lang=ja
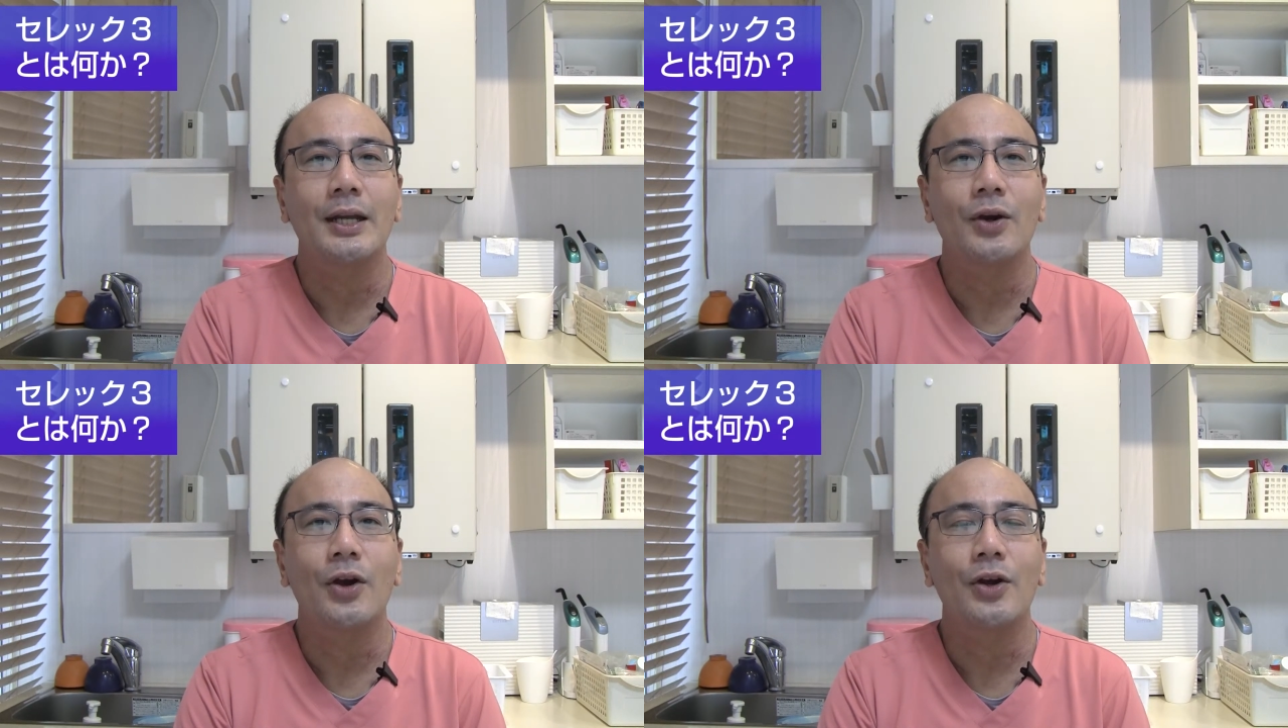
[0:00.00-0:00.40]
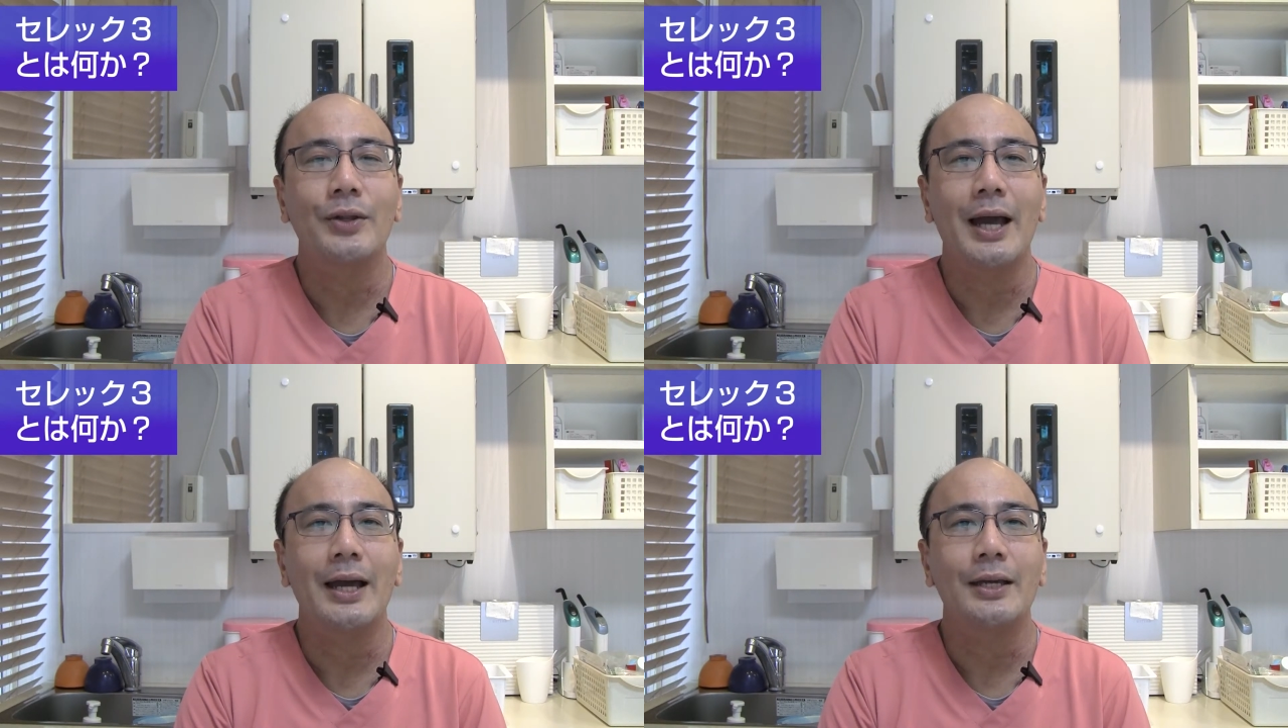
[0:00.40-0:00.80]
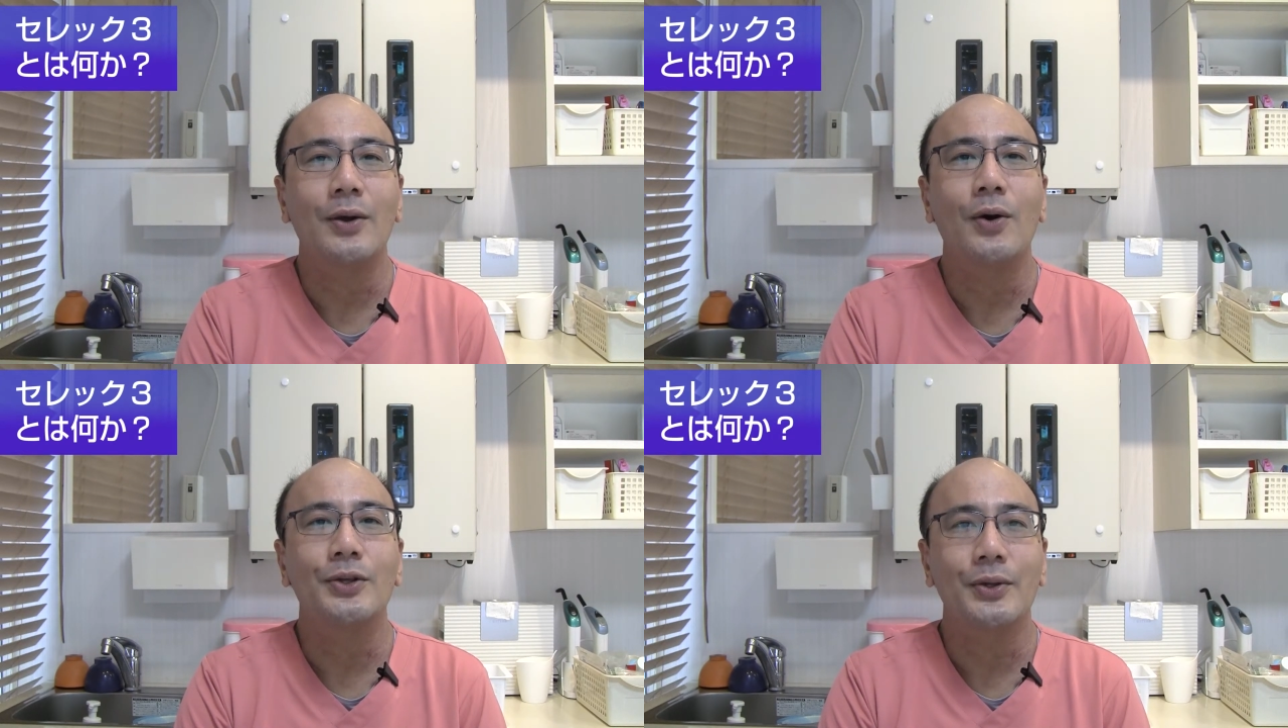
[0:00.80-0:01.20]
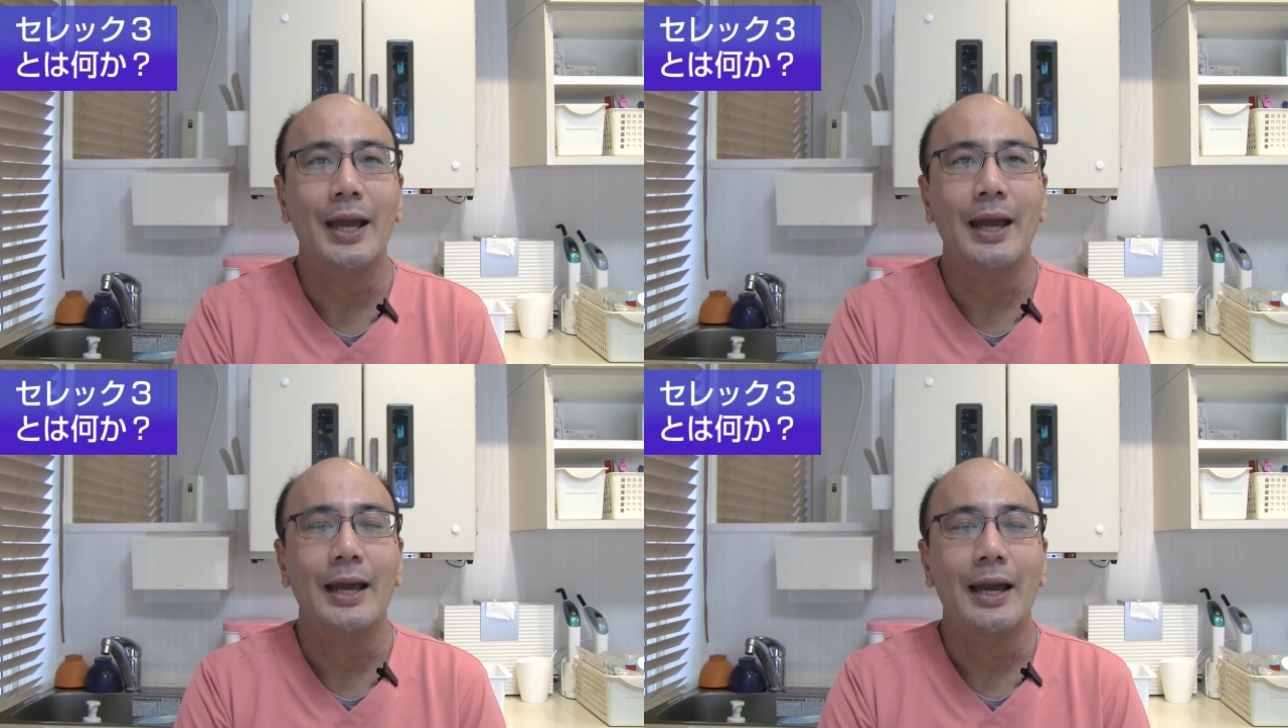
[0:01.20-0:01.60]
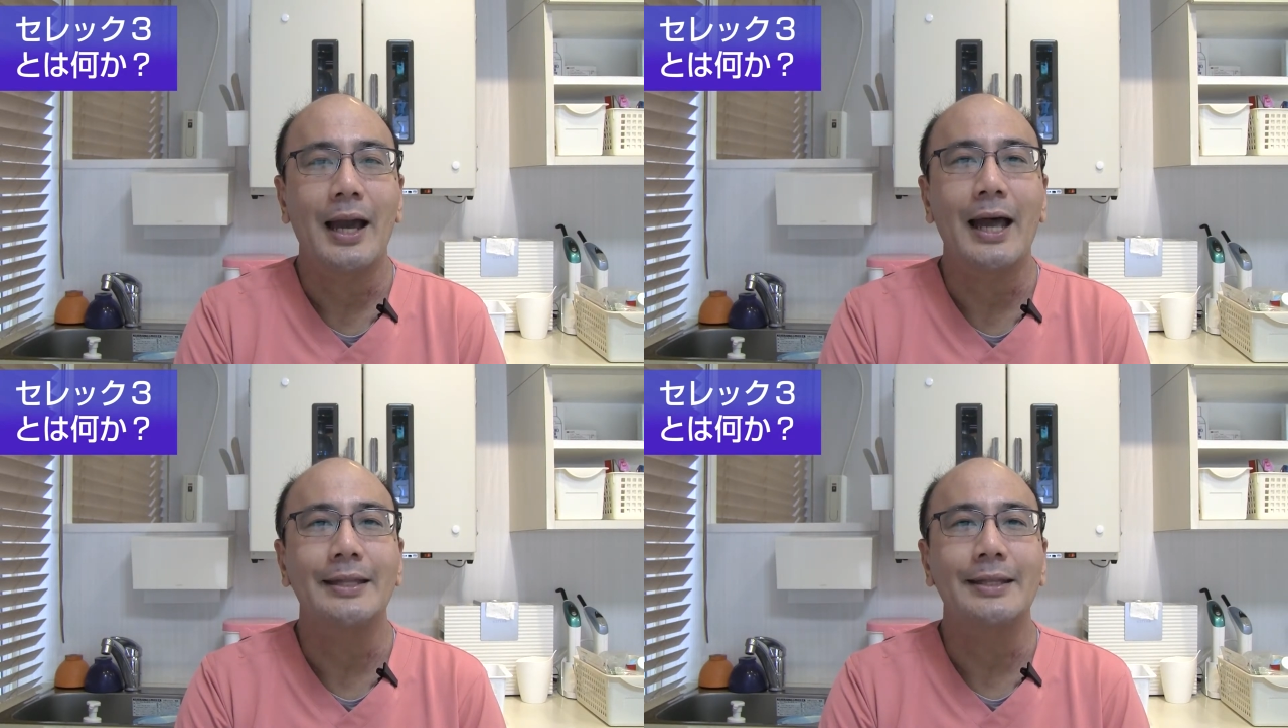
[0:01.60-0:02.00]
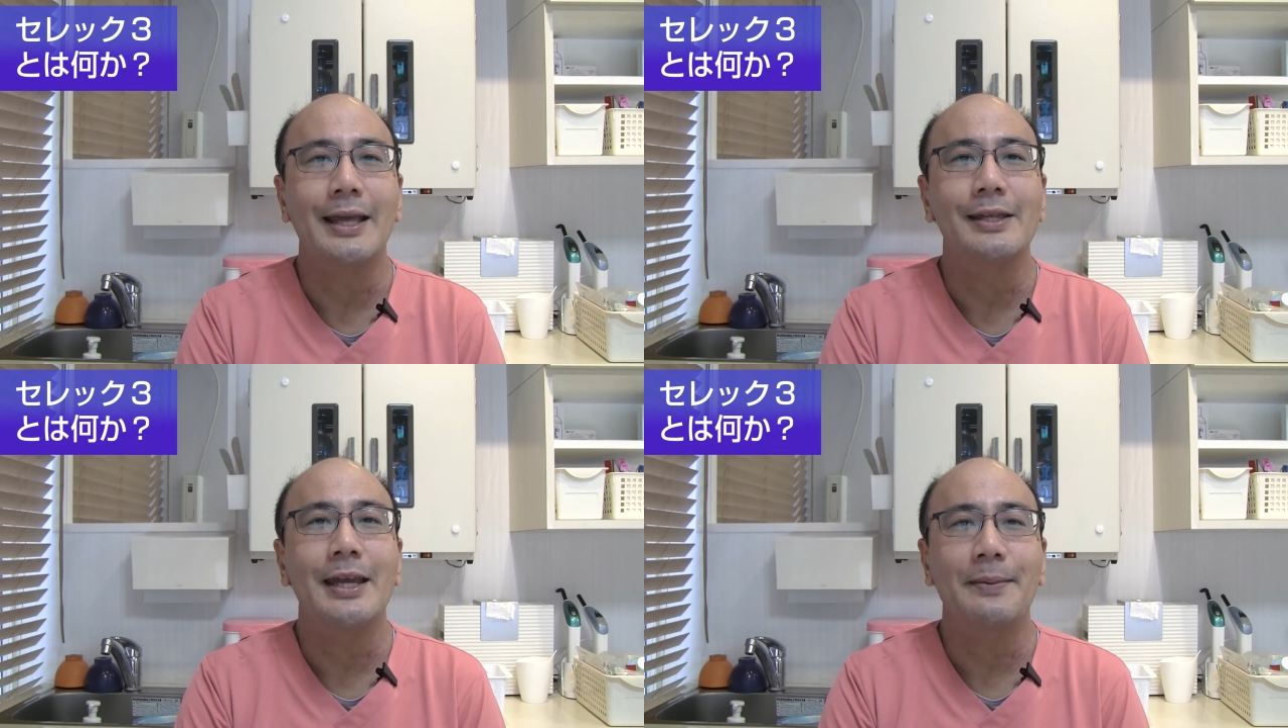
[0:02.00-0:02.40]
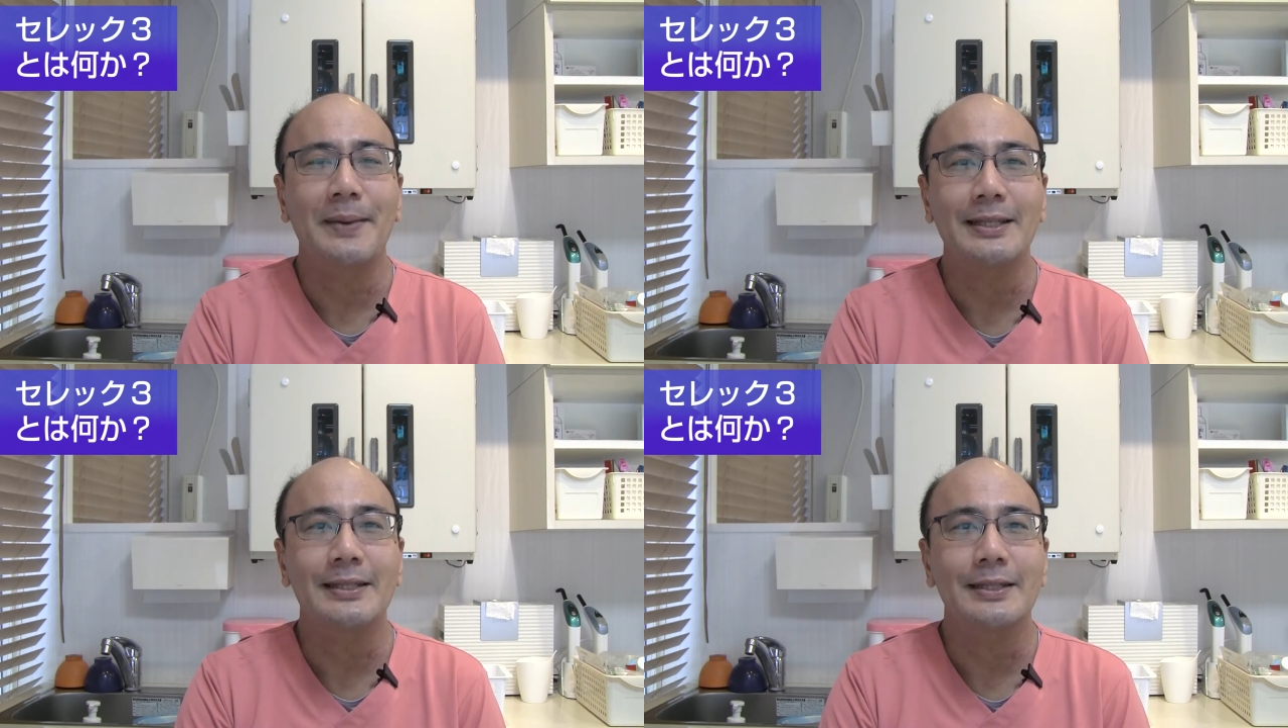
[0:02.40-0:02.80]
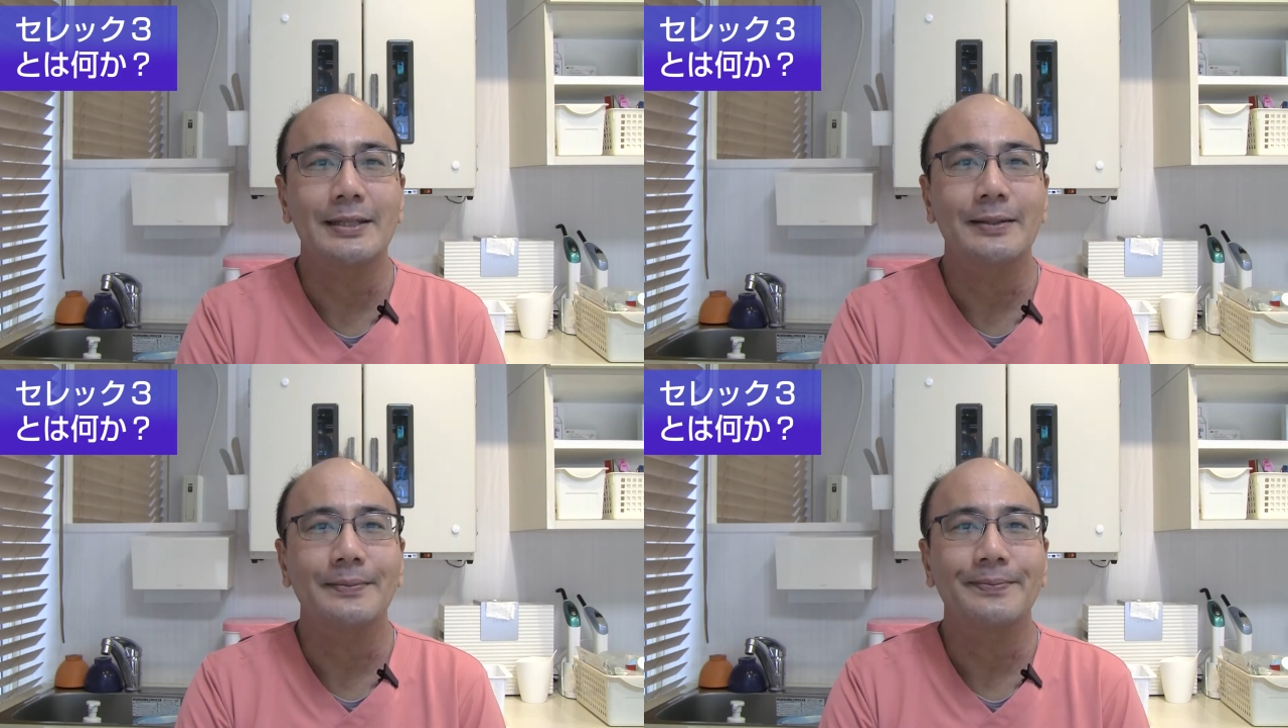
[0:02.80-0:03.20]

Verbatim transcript: いろいろな要素で発展しています